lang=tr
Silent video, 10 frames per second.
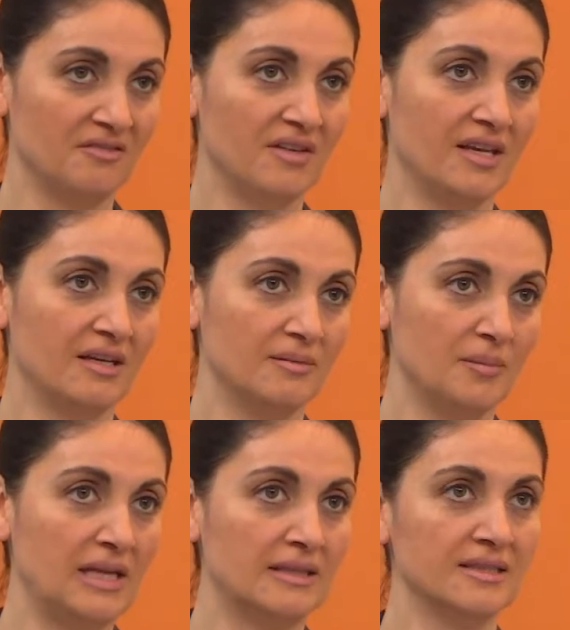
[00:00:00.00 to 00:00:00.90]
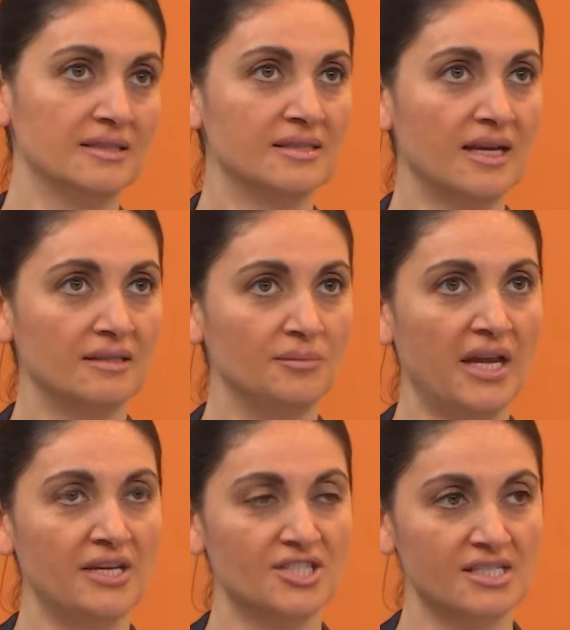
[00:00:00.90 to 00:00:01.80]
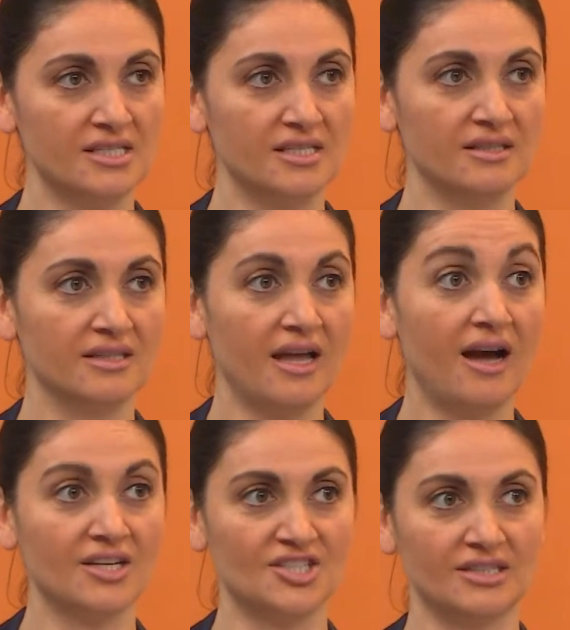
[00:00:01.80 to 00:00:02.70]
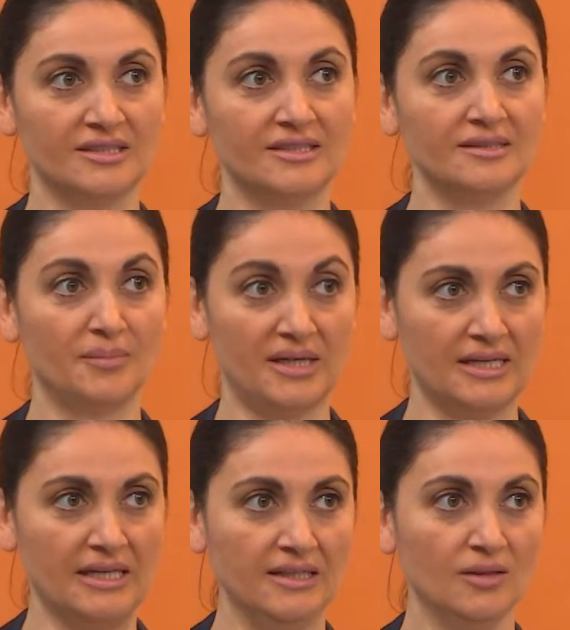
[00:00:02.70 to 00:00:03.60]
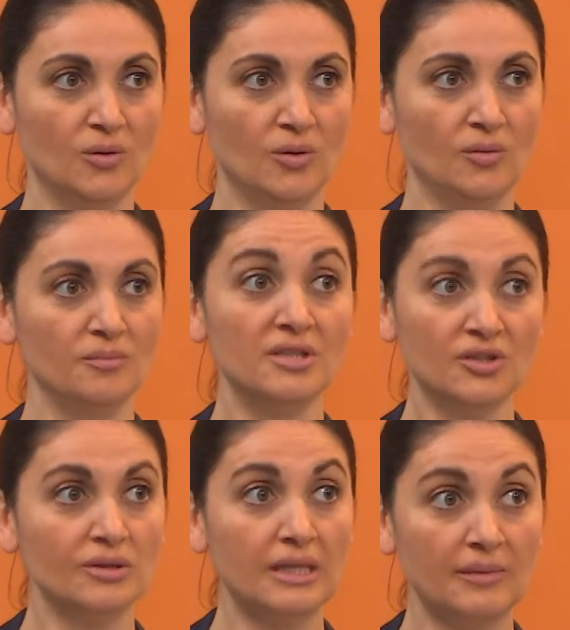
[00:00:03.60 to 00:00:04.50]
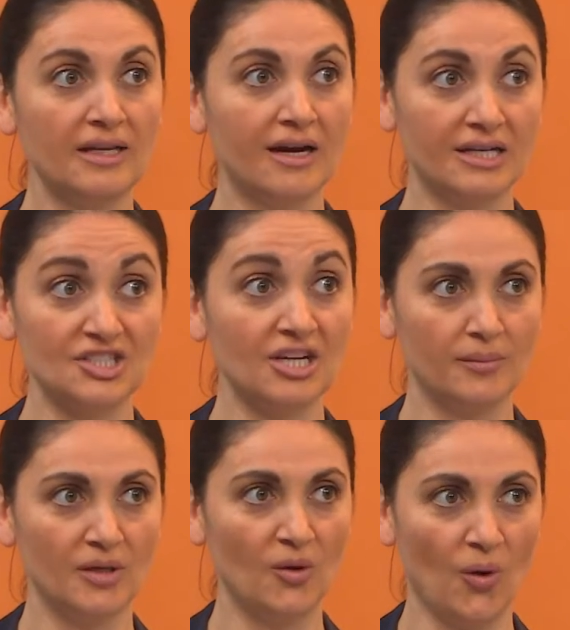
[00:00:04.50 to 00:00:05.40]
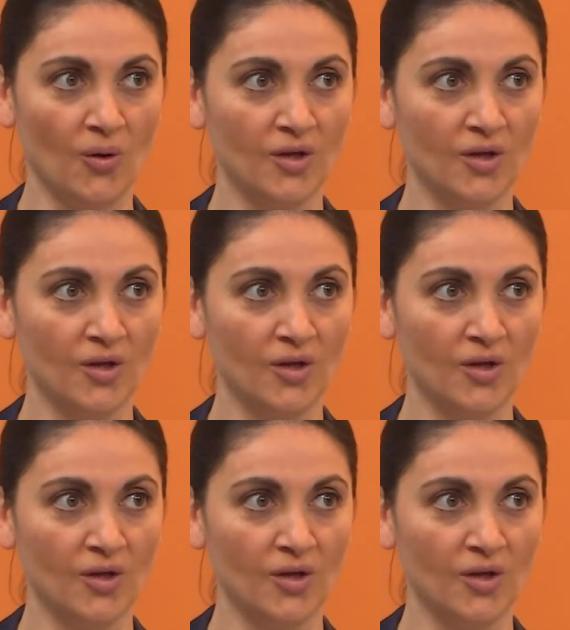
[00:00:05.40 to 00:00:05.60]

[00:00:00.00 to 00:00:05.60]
Ve belki sen bir ay içerisinde harcadığın parayı o bir günde bile harcayabiliyor.